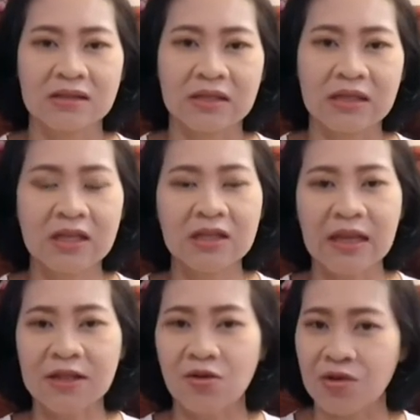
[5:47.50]
ทีนี้
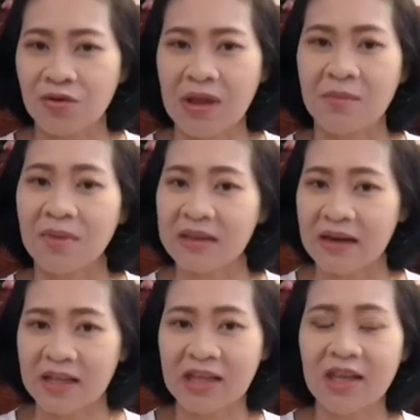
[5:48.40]
การตอกเสาเข็มเนี่ยแต่
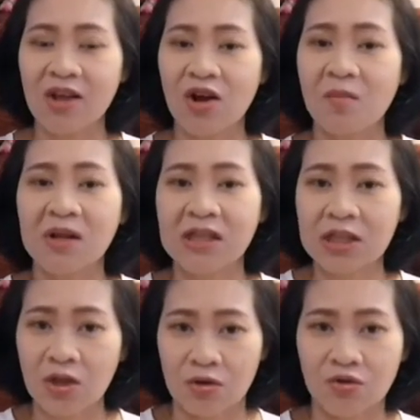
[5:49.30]
ละที่ก็บางที่
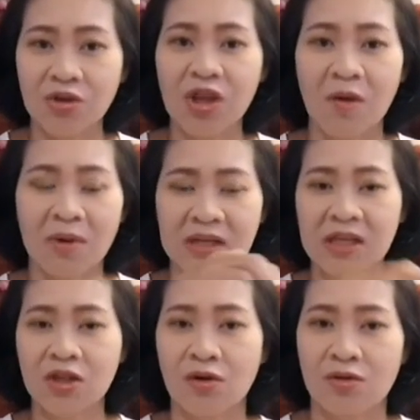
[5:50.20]
ตอกต้นเดียวบางที่
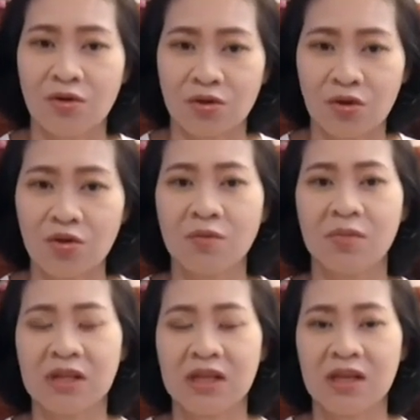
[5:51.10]
ตอกสองต้น
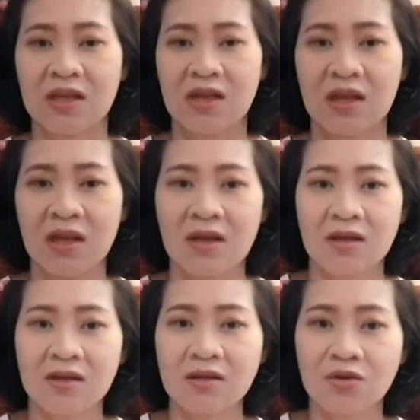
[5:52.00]
บางที่
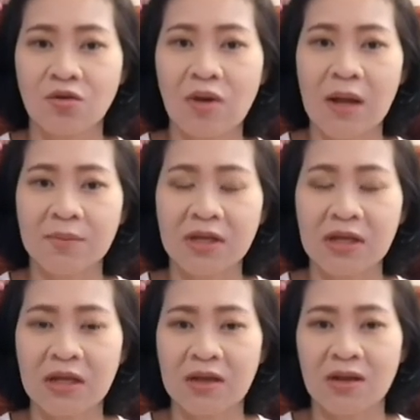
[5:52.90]
คือด้วยความ
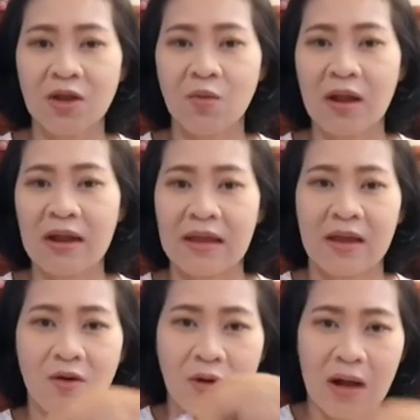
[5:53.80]
ที่เขาเรียกว่าอะไร
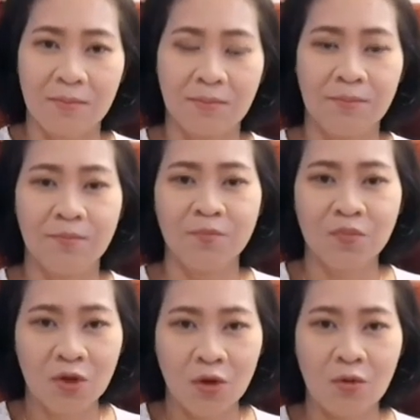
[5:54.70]
อะความ
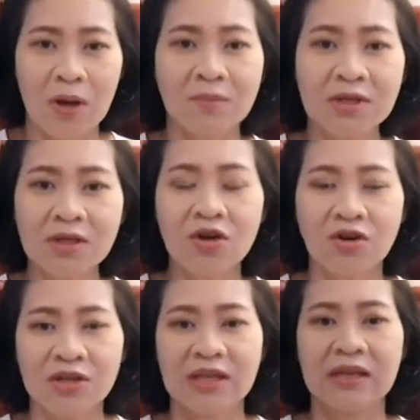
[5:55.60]
ความลึกขอ
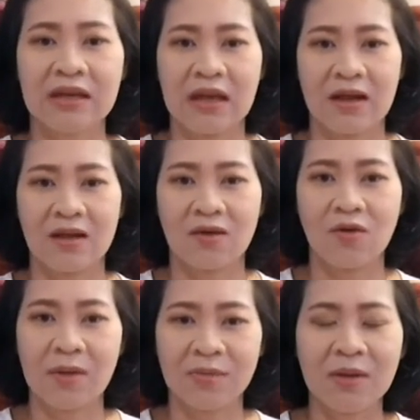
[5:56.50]
งดินอะค
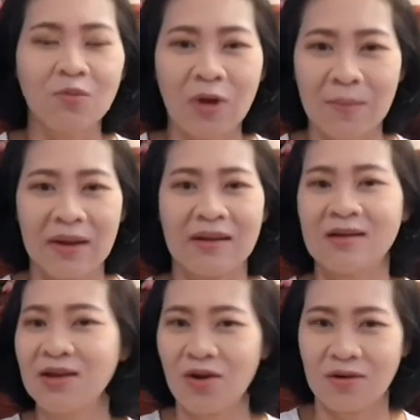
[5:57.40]
วามนิ่มความ
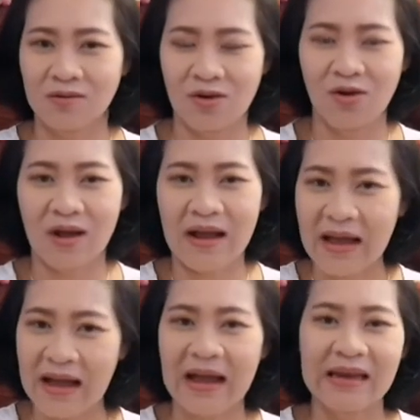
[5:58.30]
ลึกของของอา
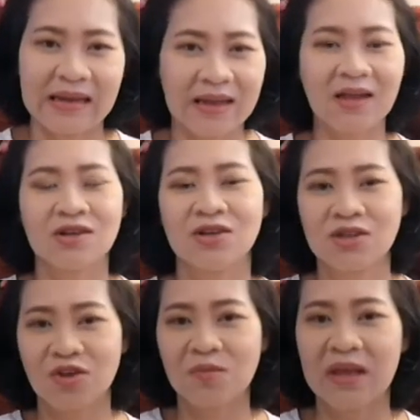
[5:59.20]
คารอะไรเงี้ยเขาก็
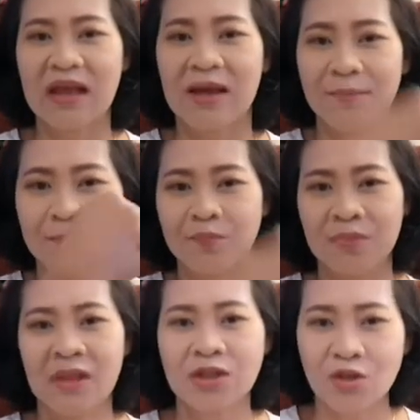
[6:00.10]
ต้องมีการ
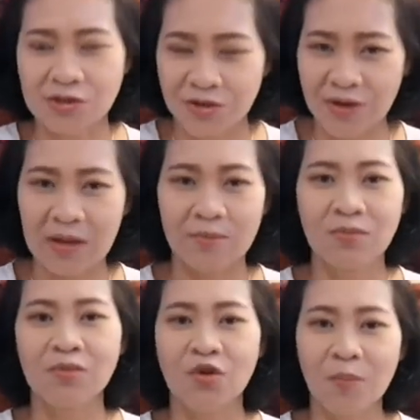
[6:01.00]
ตอกเสาเข็ม
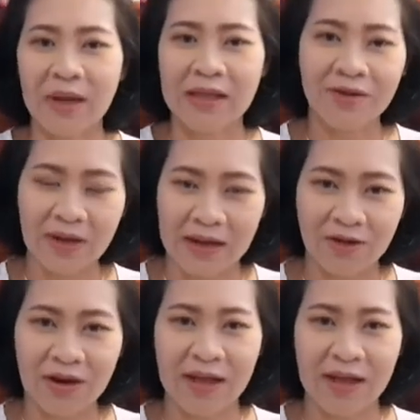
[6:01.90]
ลงไปเท่าไหร่เท่า